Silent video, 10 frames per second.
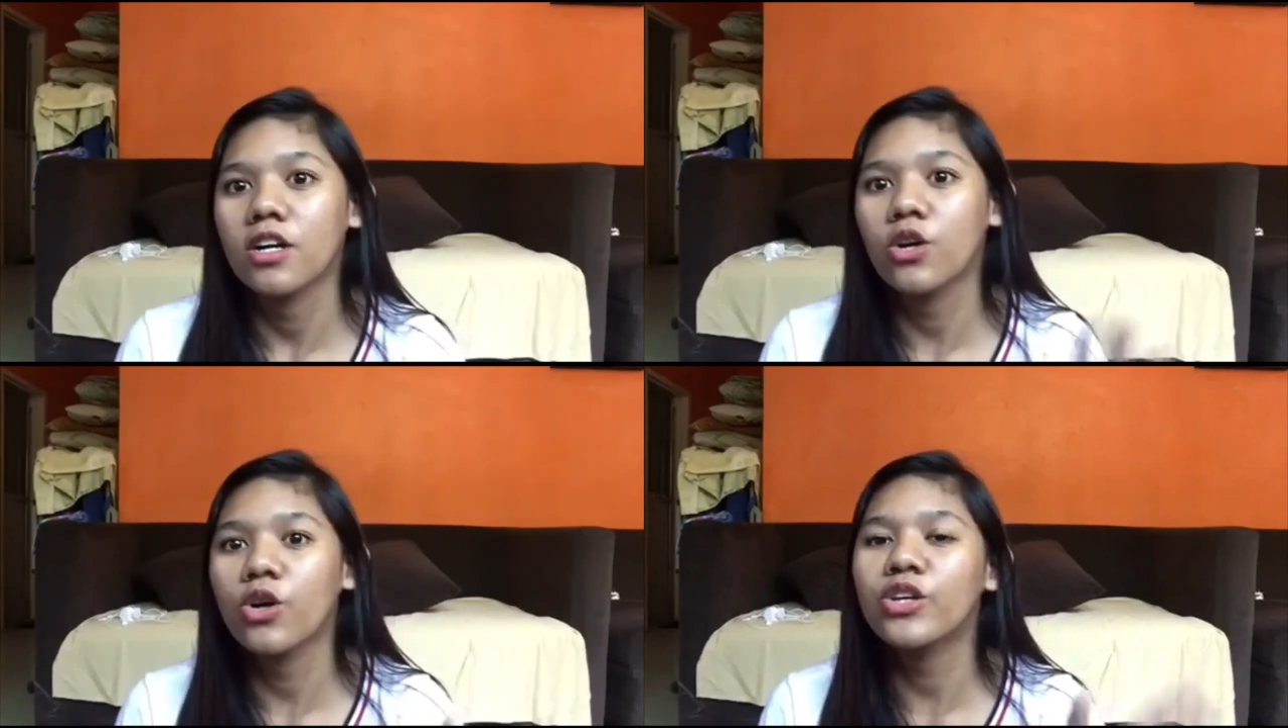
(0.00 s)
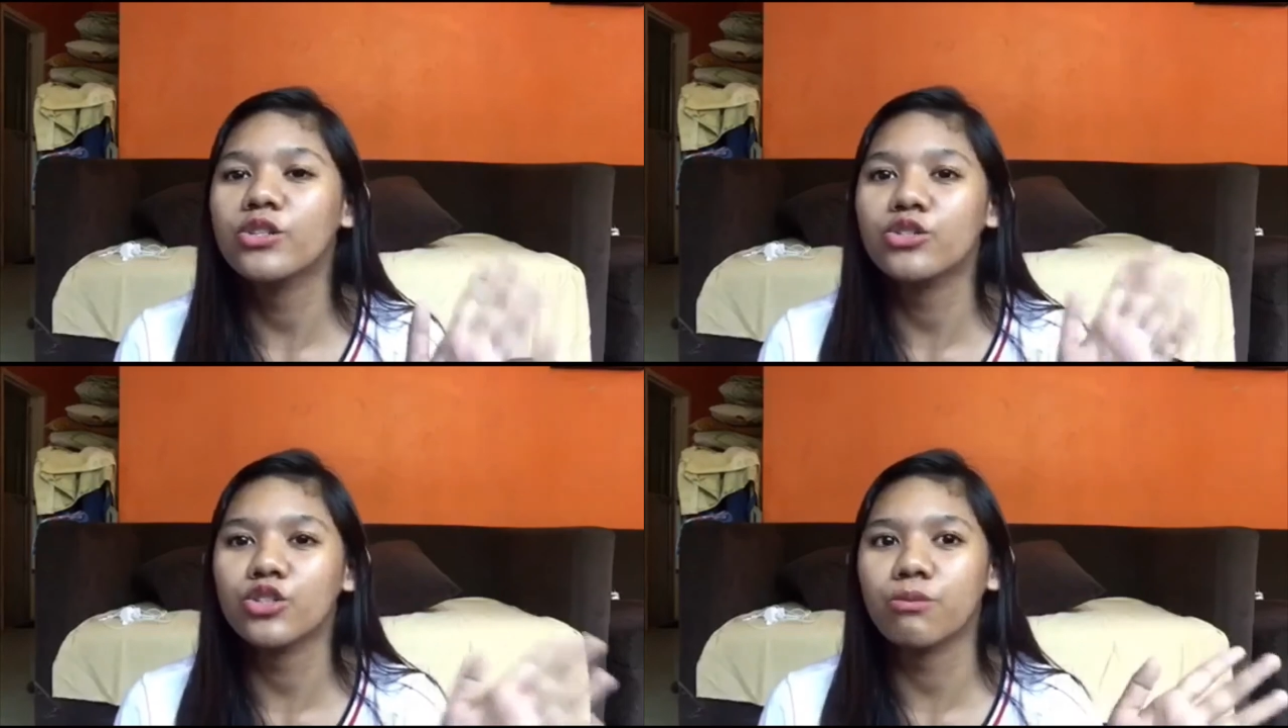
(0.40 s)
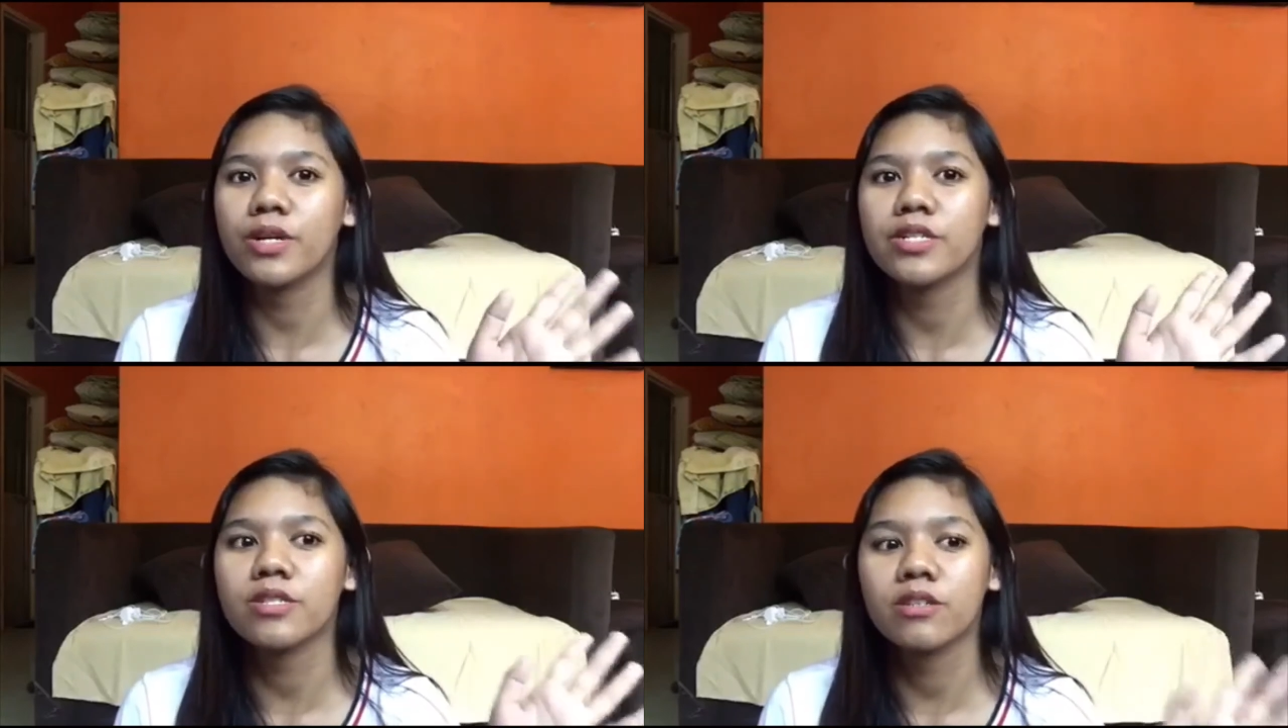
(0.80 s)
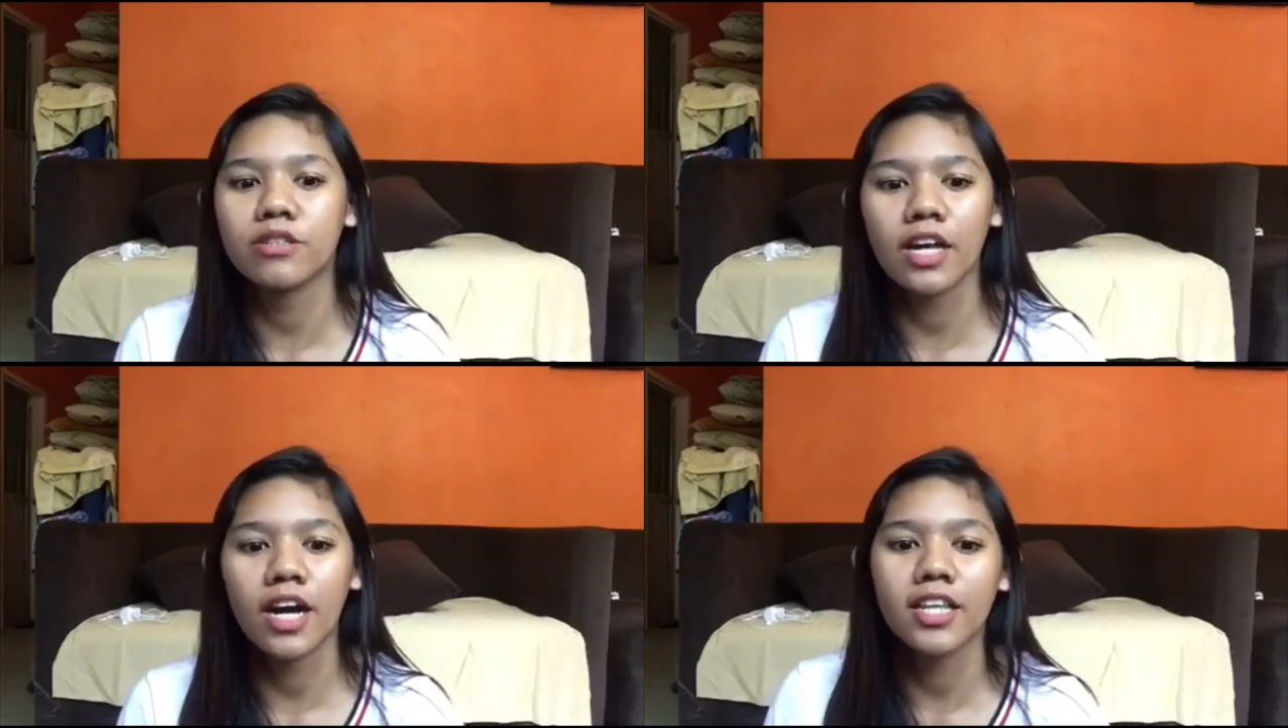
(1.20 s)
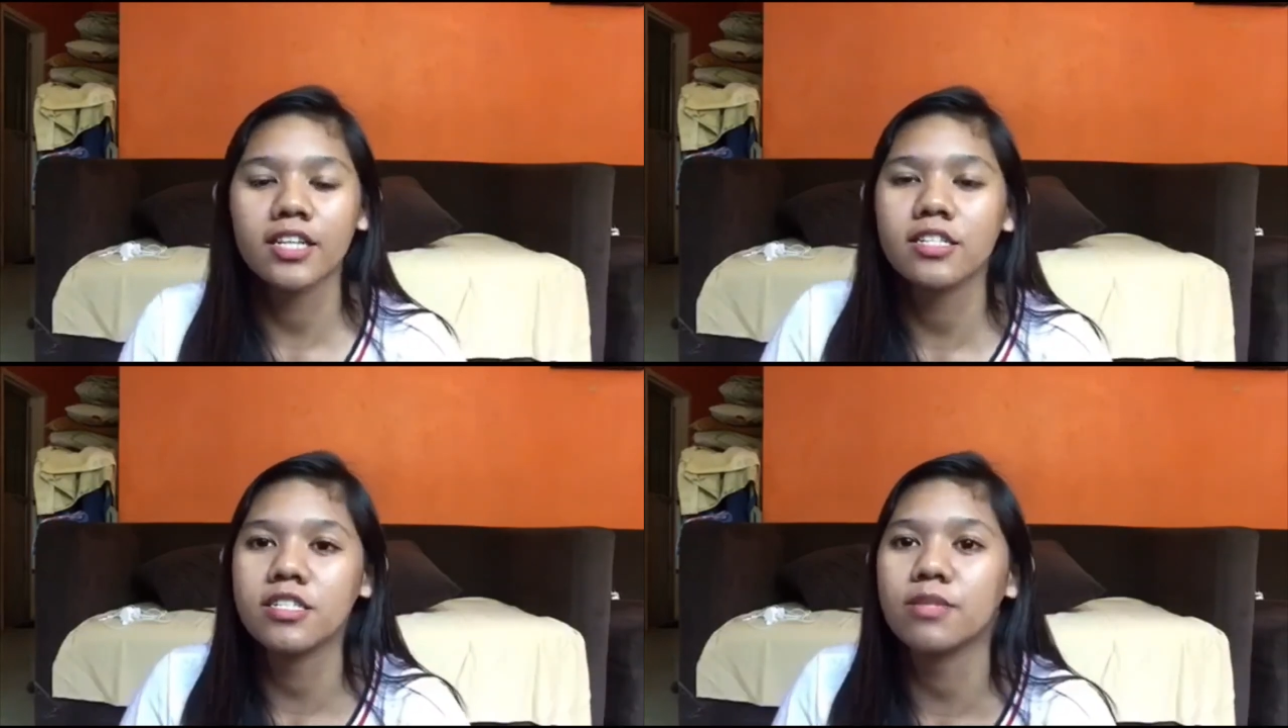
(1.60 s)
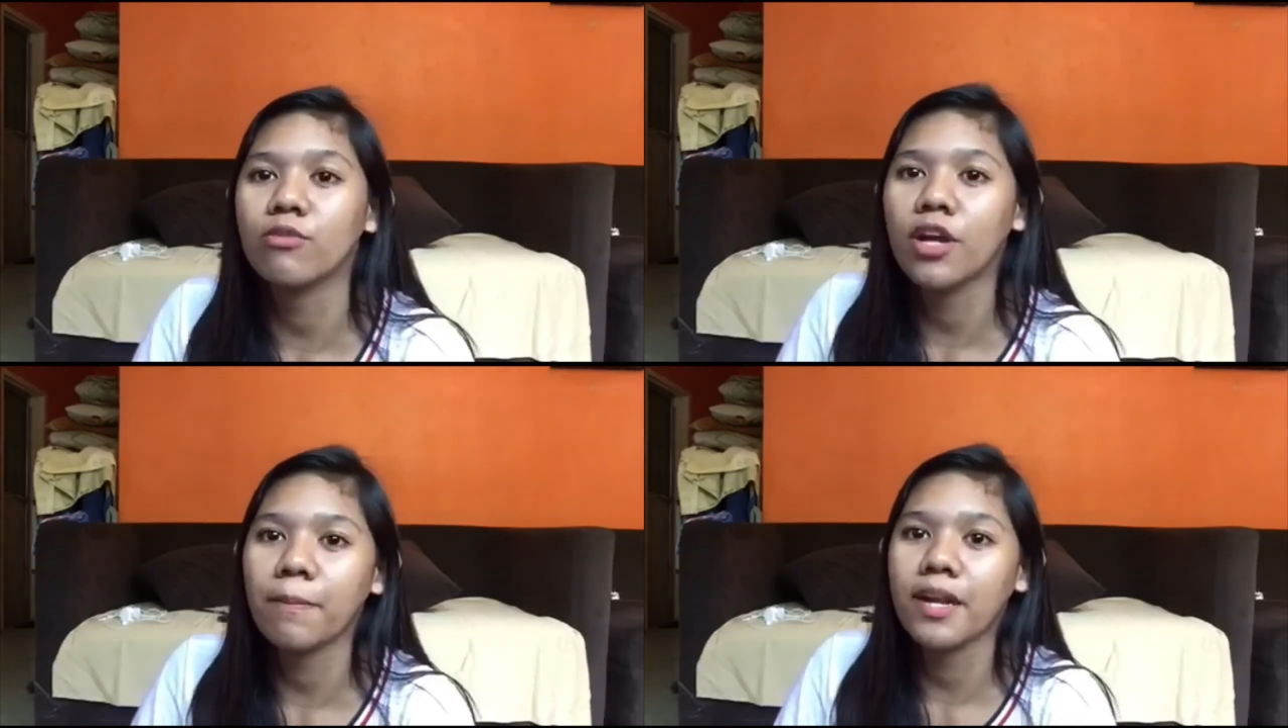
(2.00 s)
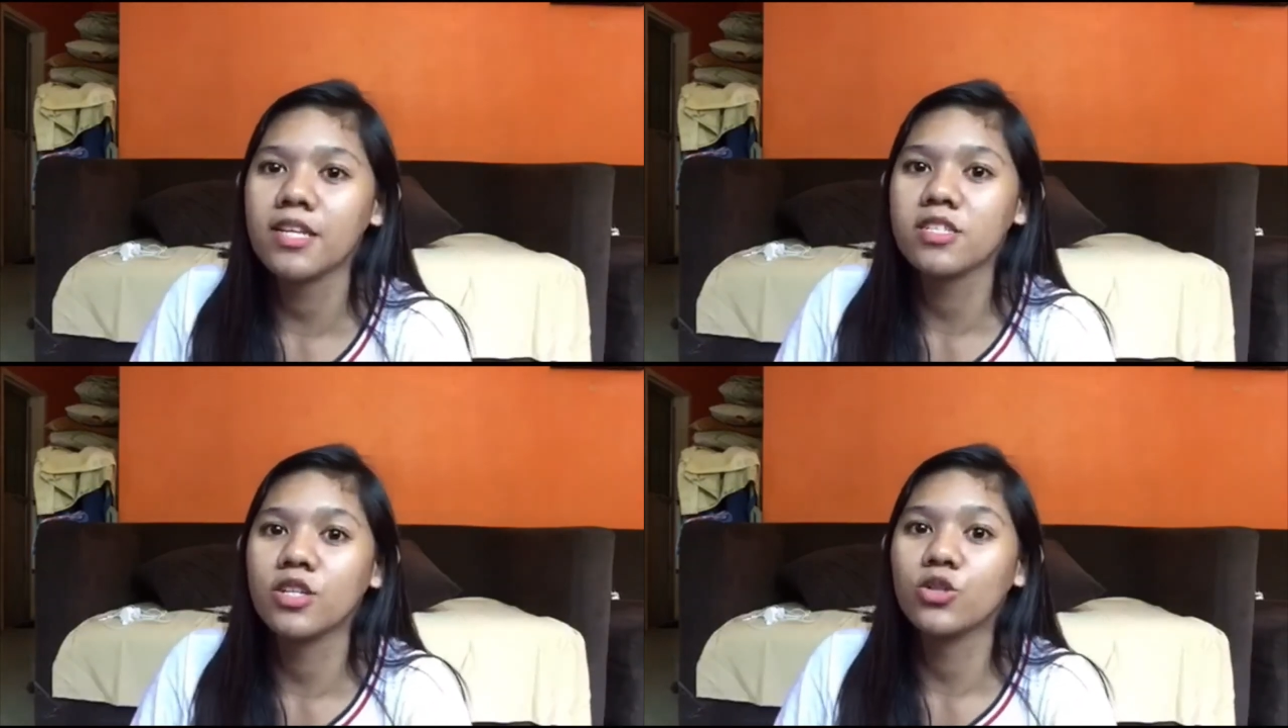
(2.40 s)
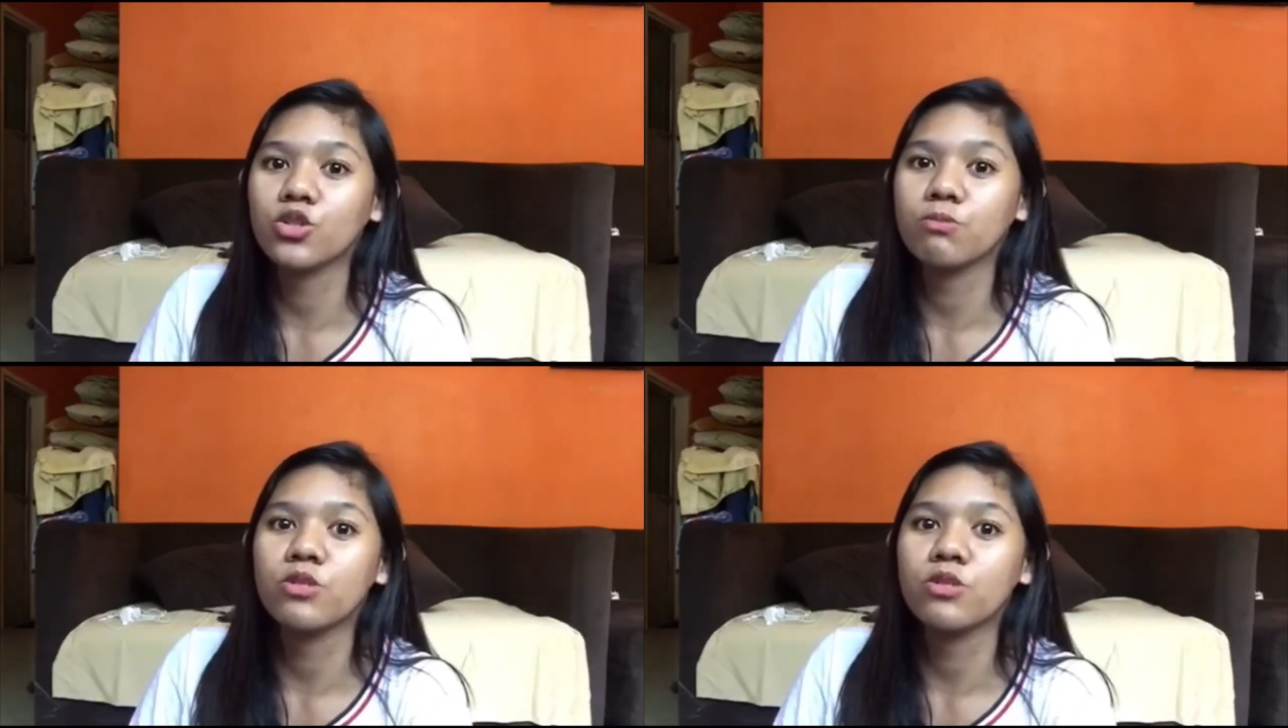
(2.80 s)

ko YouTubers ko na nagsisimula pa lang sa YouTube.